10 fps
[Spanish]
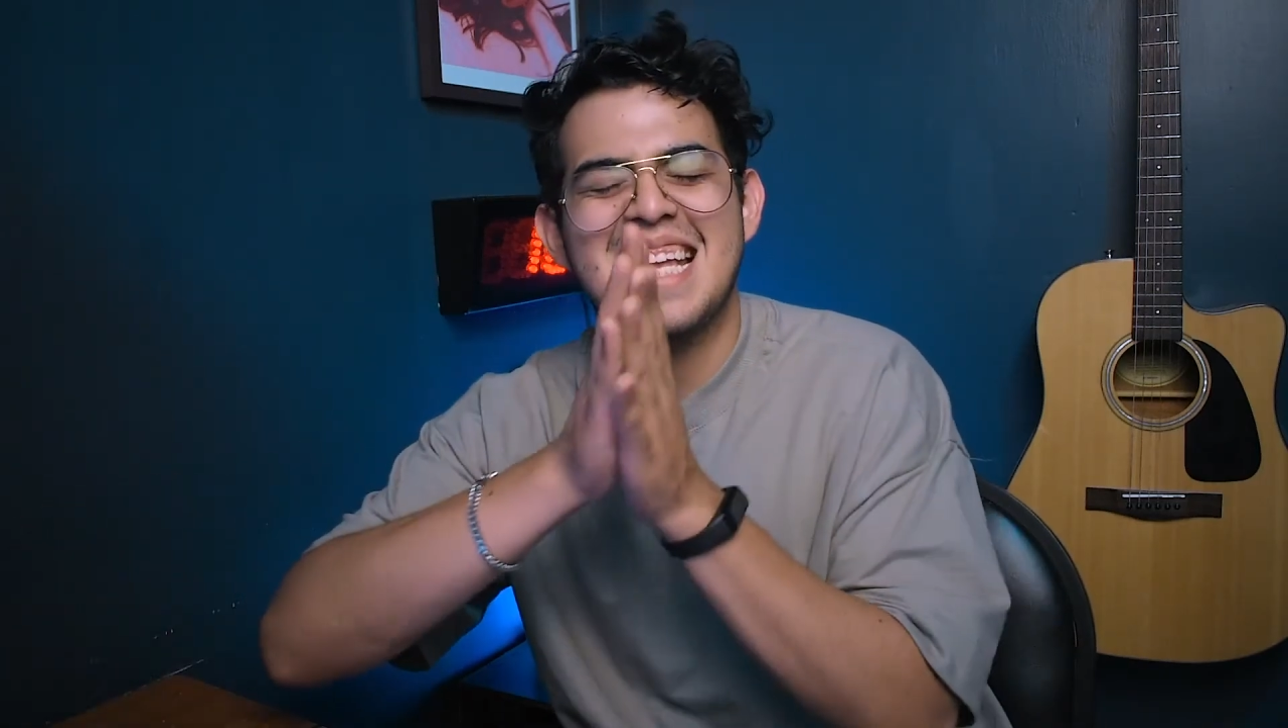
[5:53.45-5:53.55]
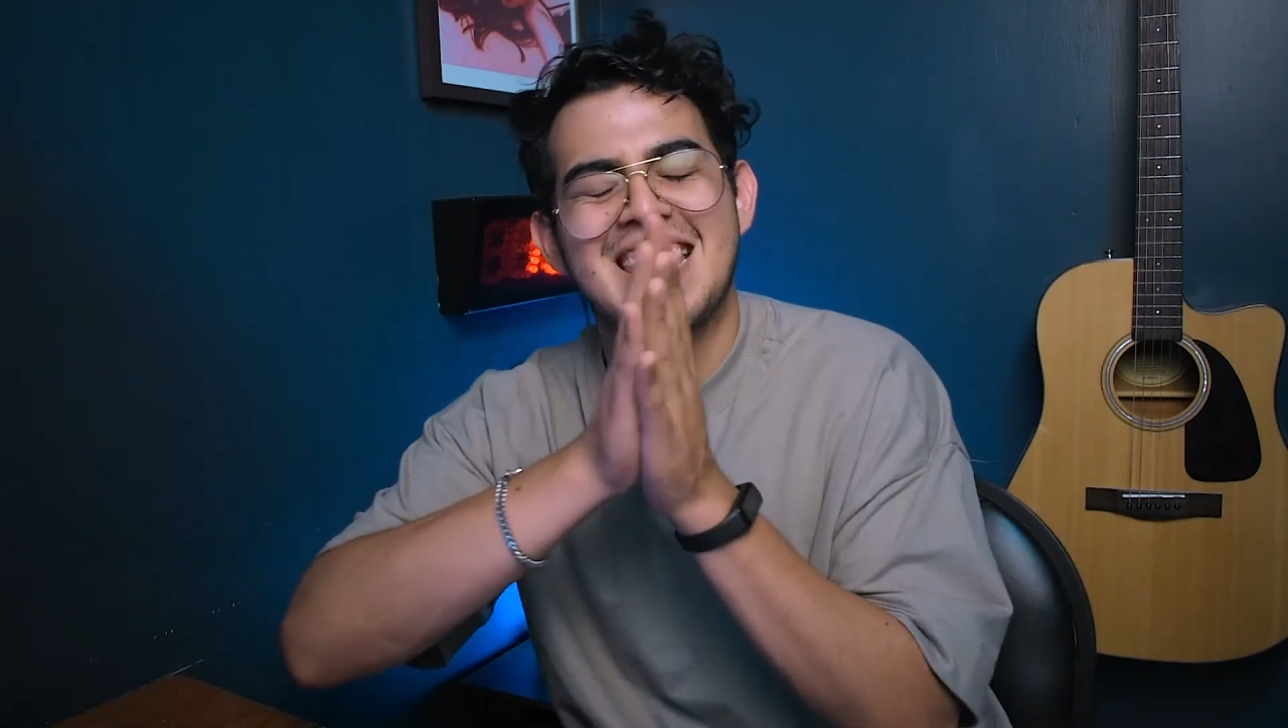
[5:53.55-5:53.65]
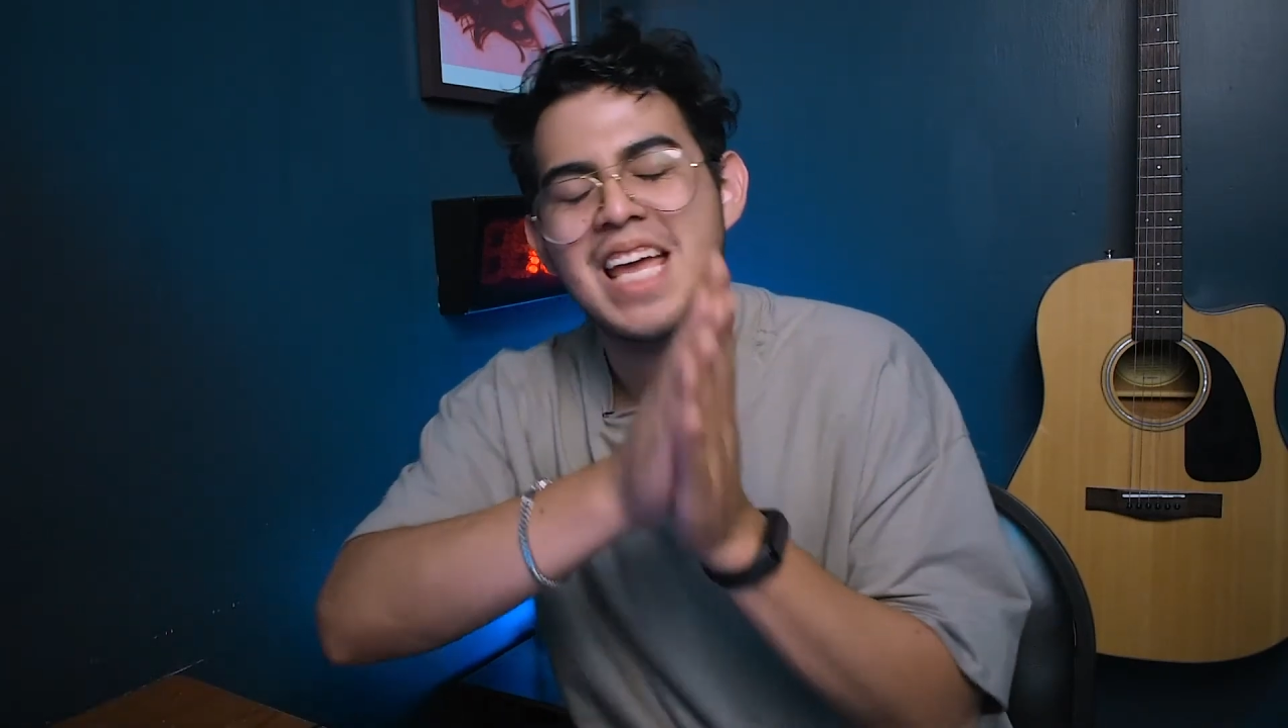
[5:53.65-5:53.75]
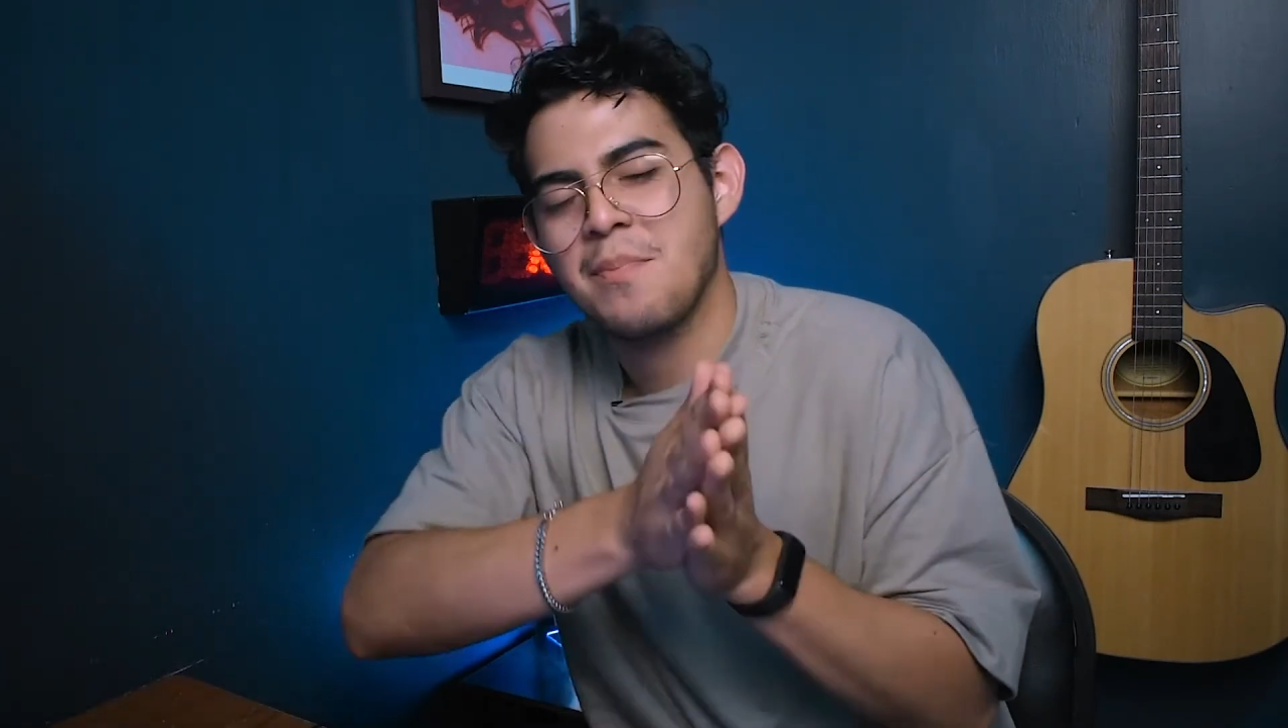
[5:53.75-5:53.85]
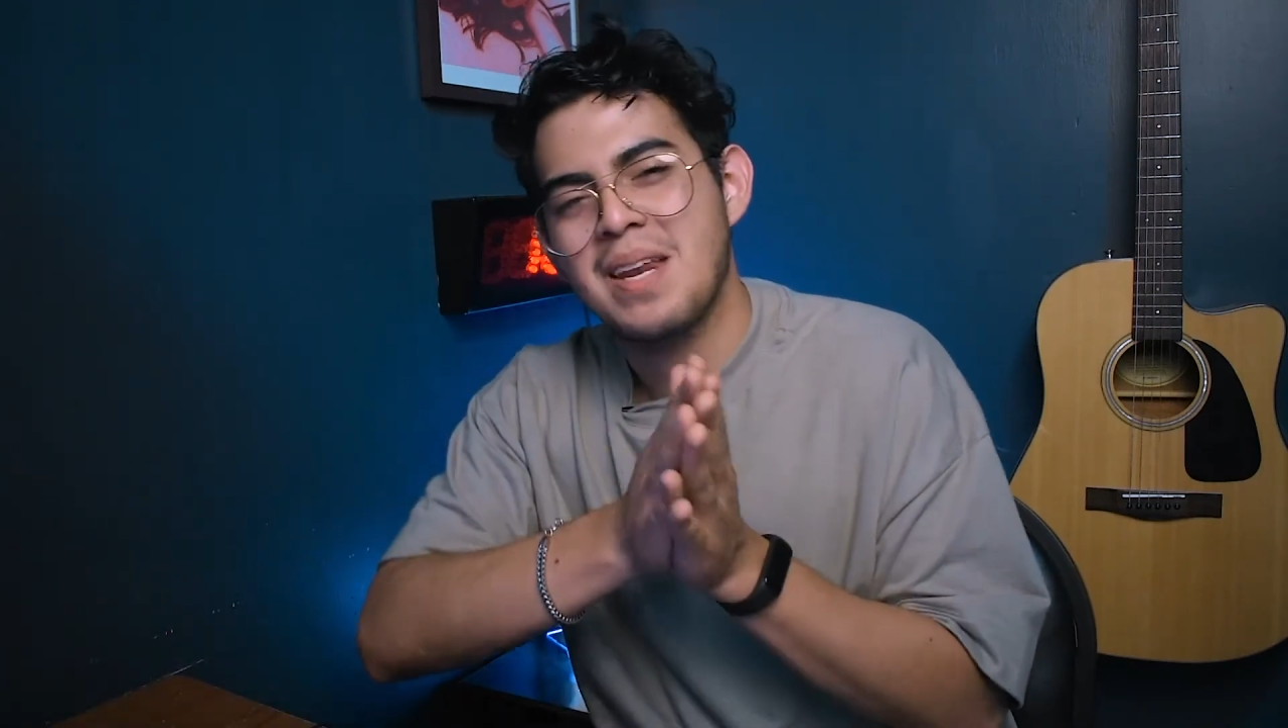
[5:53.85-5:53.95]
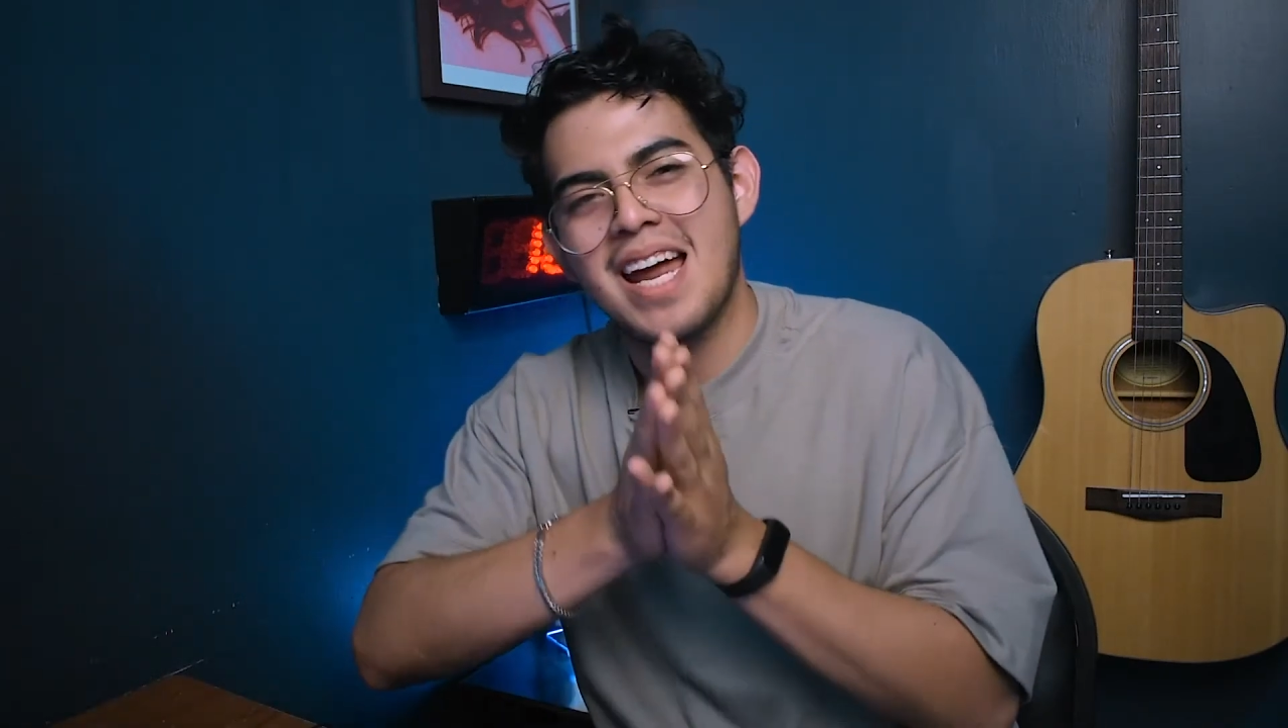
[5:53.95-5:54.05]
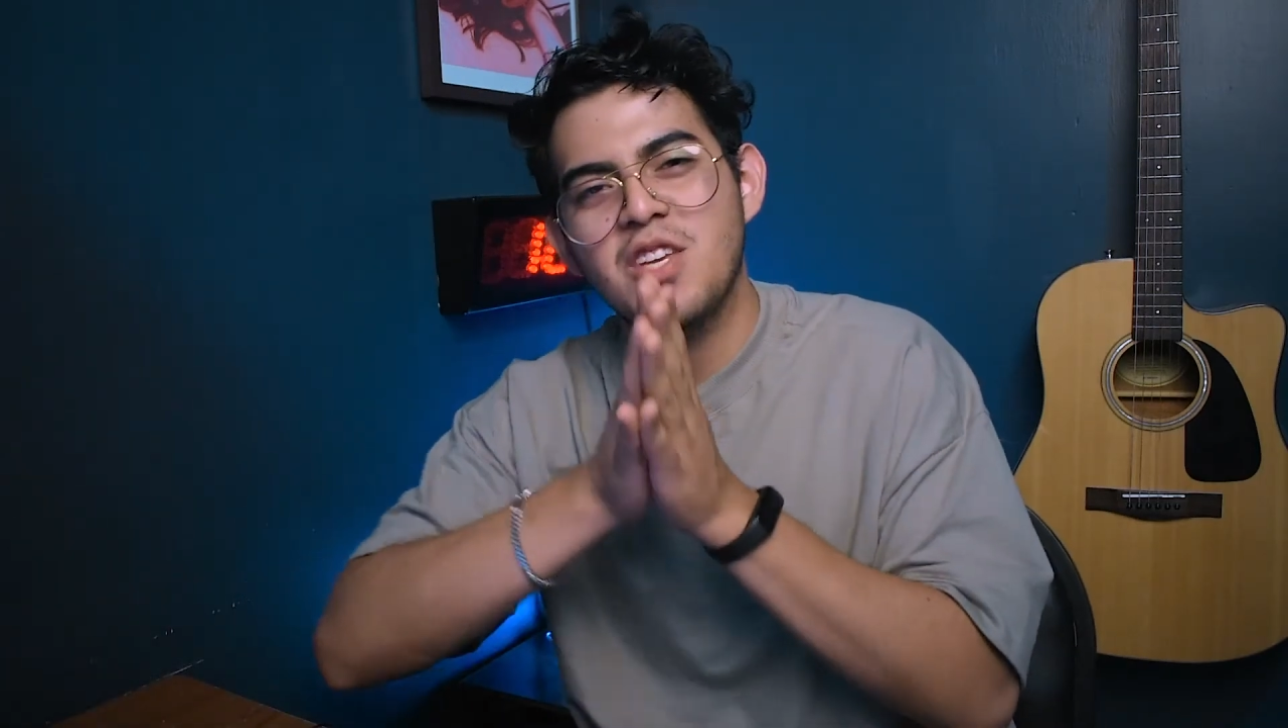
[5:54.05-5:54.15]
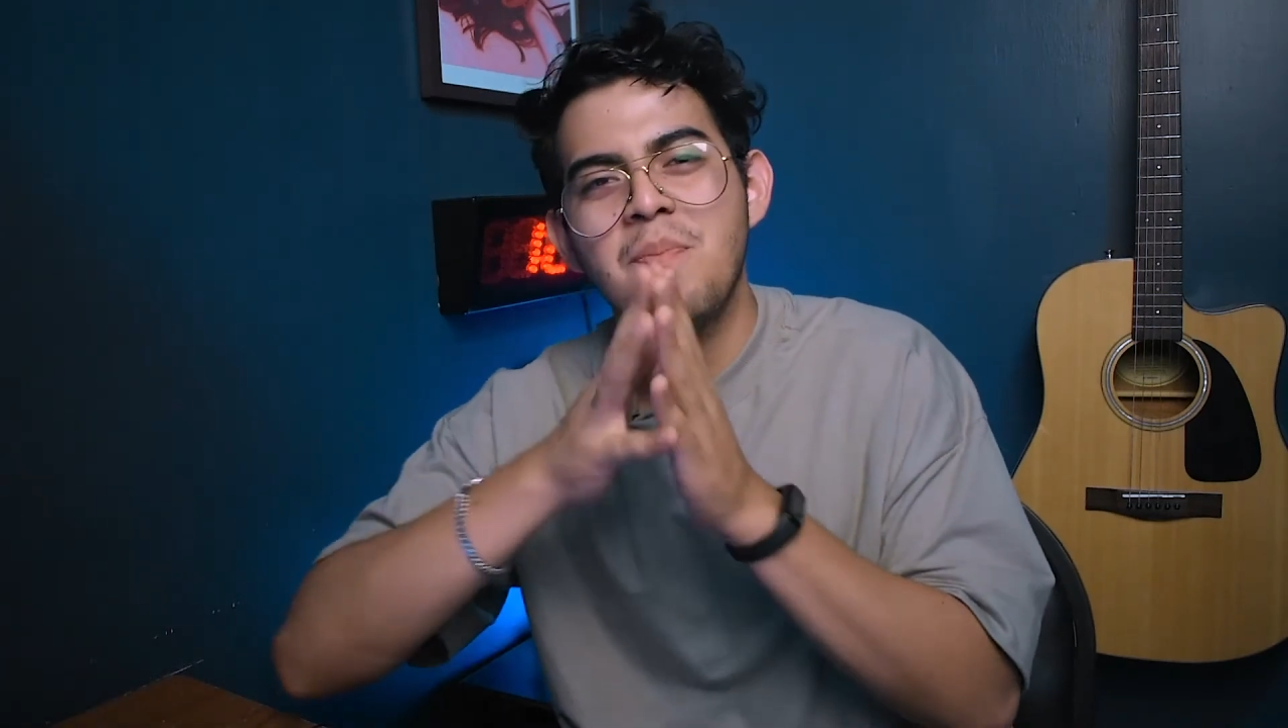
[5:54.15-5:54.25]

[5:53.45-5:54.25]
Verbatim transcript: de terminar,